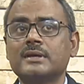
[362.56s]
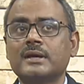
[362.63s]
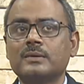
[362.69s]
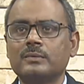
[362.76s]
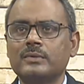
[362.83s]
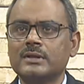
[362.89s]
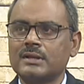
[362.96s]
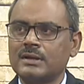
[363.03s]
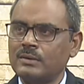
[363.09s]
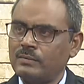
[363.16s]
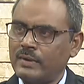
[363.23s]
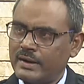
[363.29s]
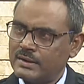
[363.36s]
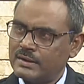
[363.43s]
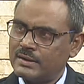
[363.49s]
हम्म। है वो इतना
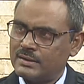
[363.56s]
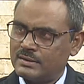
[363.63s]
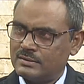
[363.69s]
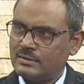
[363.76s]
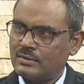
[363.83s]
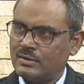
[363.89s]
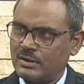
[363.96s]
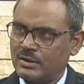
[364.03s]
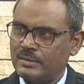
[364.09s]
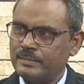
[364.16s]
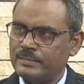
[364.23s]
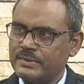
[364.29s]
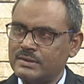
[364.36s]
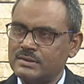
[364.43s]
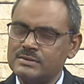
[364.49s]
वाइड है और
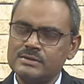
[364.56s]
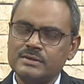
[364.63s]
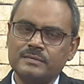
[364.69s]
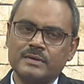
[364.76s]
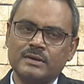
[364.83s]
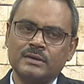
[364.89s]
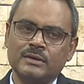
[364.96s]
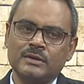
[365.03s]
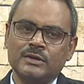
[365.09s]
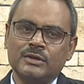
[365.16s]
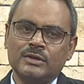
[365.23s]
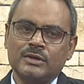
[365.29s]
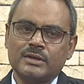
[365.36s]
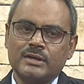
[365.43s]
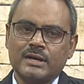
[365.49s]
कम्प्रिहेंसिव हम्म।
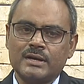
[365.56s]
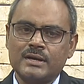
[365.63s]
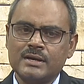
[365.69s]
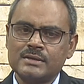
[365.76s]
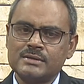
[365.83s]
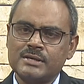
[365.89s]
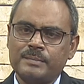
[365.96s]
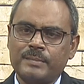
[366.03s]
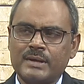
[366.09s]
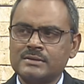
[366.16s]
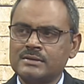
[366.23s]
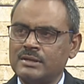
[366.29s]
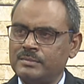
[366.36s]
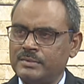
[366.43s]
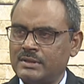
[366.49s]
है कि अगर ढंग से आप पाँच
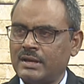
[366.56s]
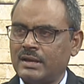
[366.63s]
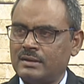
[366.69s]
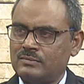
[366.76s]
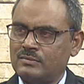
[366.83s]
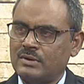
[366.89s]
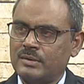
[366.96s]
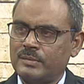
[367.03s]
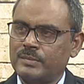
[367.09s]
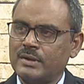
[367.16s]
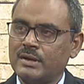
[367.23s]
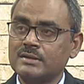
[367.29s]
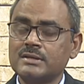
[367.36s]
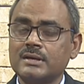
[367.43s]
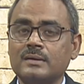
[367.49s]
साल बिताएं वहाँ पे
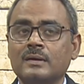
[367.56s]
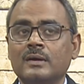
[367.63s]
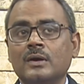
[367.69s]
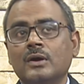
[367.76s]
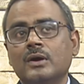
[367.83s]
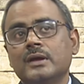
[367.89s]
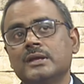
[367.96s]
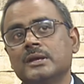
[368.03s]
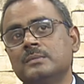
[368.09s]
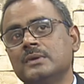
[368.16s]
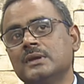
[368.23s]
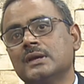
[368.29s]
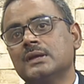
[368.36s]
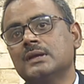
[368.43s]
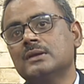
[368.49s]
अच्छा ये
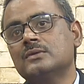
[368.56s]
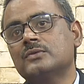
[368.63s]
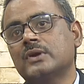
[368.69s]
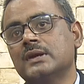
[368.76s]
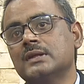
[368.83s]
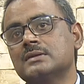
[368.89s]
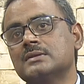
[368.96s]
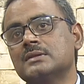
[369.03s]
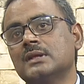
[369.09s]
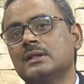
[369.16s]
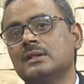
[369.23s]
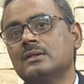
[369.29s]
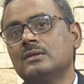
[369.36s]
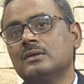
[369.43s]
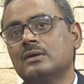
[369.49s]
भी है कि ट्रेडिशनल
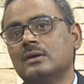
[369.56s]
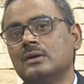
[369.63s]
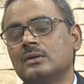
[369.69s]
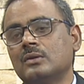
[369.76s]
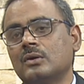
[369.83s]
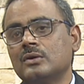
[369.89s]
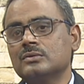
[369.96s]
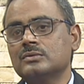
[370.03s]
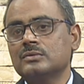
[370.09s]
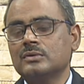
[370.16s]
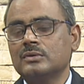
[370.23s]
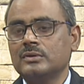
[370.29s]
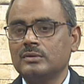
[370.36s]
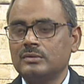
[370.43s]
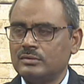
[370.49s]
लॉ
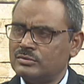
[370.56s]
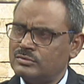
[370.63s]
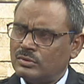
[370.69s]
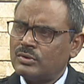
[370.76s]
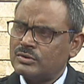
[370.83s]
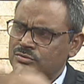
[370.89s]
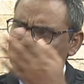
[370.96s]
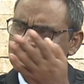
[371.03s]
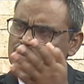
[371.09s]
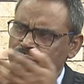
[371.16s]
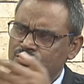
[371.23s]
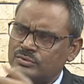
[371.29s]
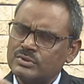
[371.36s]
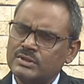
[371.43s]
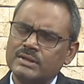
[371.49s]
लॉ स्कूल्स
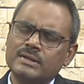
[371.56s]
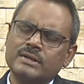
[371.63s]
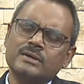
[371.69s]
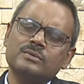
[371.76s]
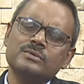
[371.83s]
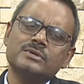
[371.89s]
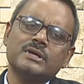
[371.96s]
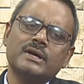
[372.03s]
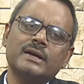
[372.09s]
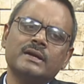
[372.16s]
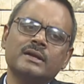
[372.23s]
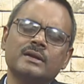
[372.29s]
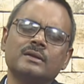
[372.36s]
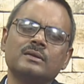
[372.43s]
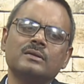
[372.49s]
जो होते थे उससे हट
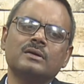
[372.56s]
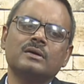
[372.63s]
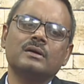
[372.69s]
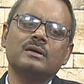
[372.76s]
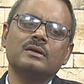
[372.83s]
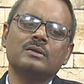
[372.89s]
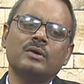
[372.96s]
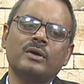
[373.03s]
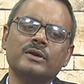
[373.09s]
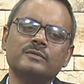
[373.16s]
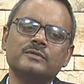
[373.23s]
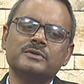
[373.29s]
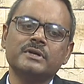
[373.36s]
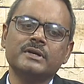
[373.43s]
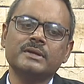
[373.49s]
के लॉ
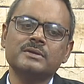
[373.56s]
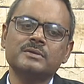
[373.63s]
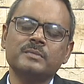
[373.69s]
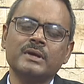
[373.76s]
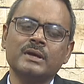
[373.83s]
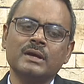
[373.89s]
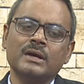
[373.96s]
यूनिवर्सिटीज़ में